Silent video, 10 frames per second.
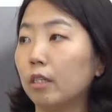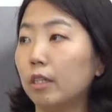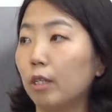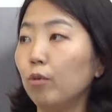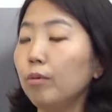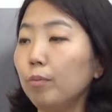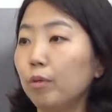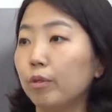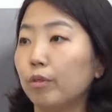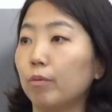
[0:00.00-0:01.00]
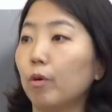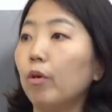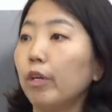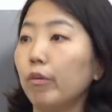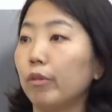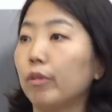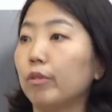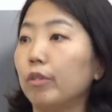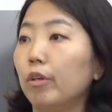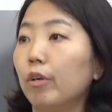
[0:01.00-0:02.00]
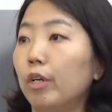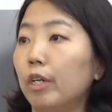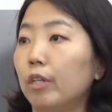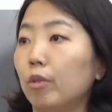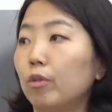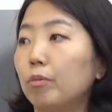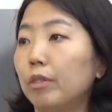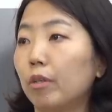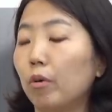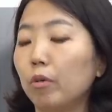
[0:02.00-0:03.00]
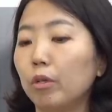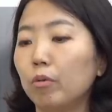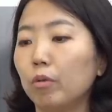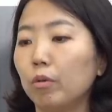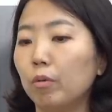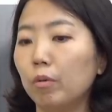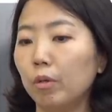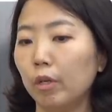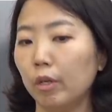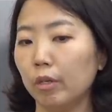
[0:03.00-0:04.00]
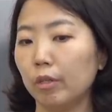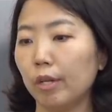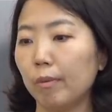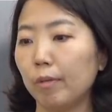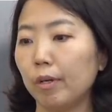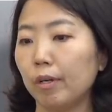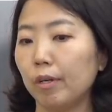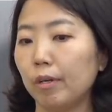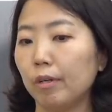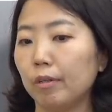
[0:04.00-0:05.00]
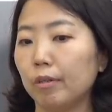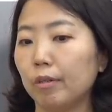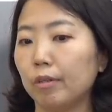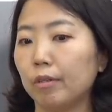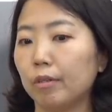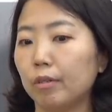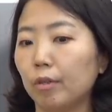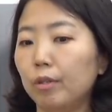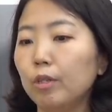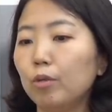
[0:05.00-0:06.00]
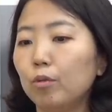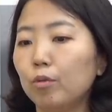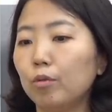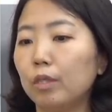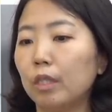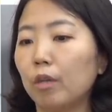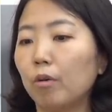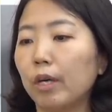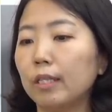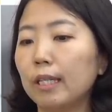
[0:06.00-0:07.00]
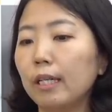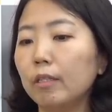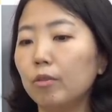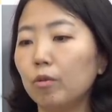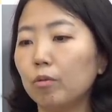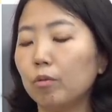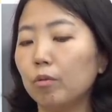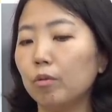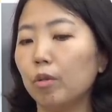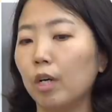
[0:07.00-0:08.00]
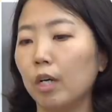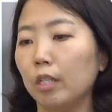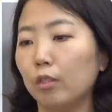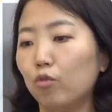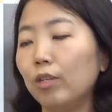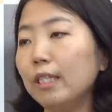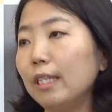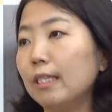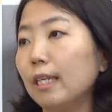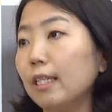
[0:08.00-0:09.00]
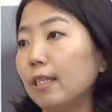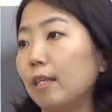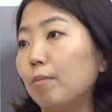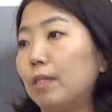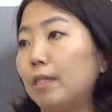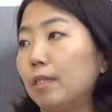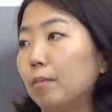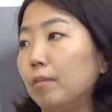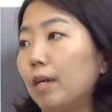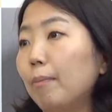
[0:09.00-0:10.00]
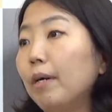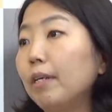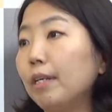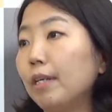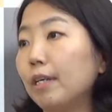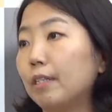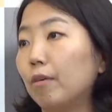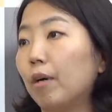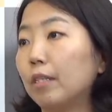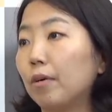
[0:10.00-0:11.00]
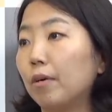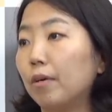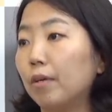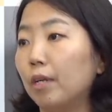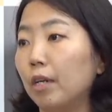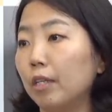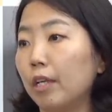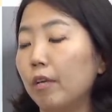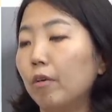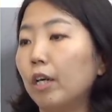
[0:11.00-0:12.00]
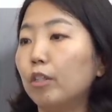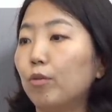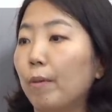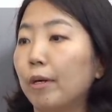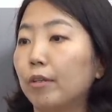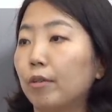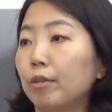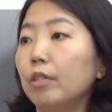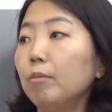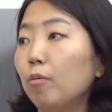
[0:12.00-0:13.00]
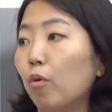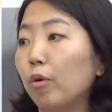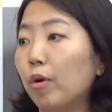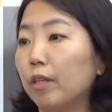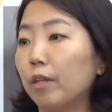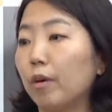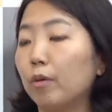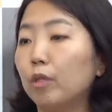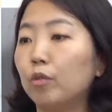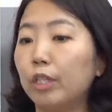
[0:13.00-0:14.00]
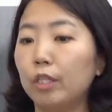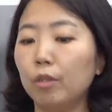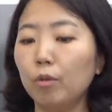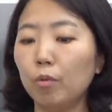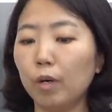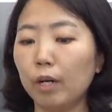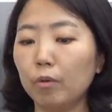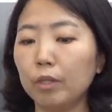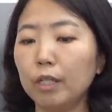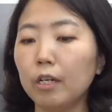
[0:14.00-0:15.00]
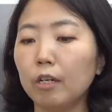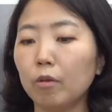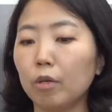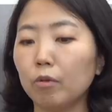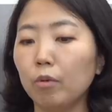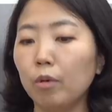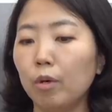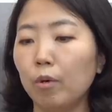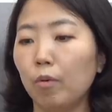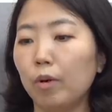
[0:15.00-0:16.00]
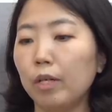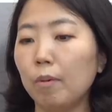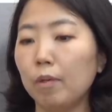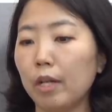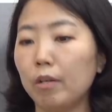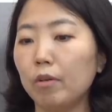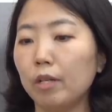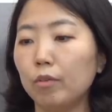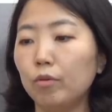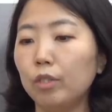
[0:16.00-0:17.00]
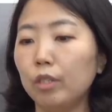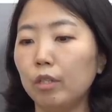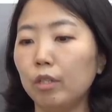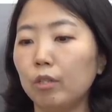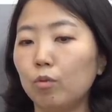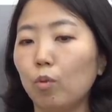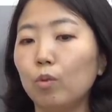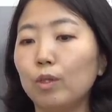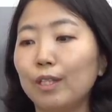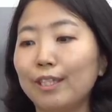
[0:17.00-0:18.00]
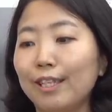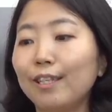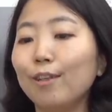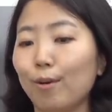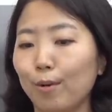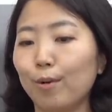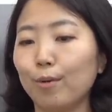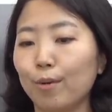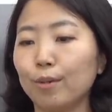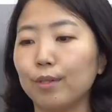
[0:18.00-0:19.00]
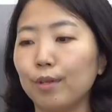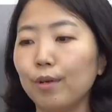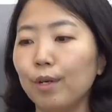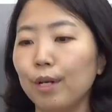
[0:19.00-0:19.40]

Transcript: 제조 지표들은 좀 꺾이고 있거든요. 음. 정점 지수 꺾이고 있고 그다음에 어, 전체적으로 이제 경기가 사이클적으로 이제 둔화되는 사이클에 이미 진입을 하반기에 들어가서 네. 내년까지도 아마 그런 흐름을 보일 것 같아요. 그리고 기저효과로 생각하더라도 네. 올해 대비 내년에 수치들이 좋 기는 어려울 거거든요.